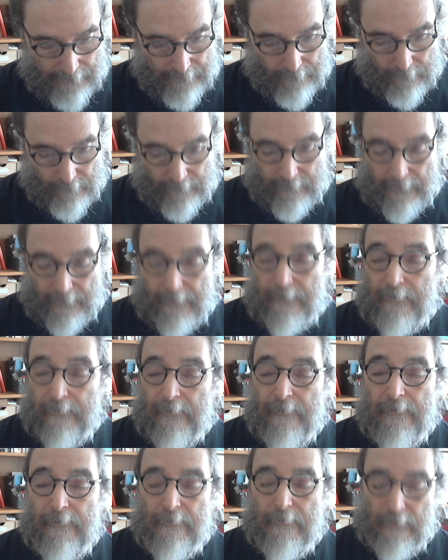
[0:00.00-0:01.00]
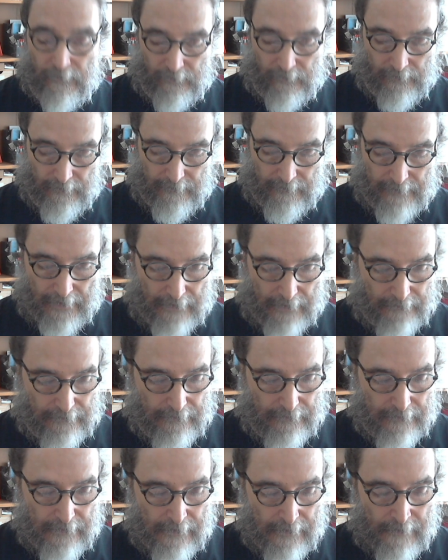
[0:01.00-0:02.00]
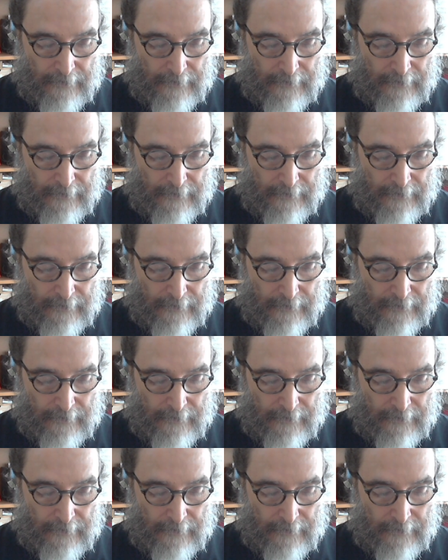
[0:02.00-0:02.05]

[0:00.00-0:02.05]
di questa grandissima scienziata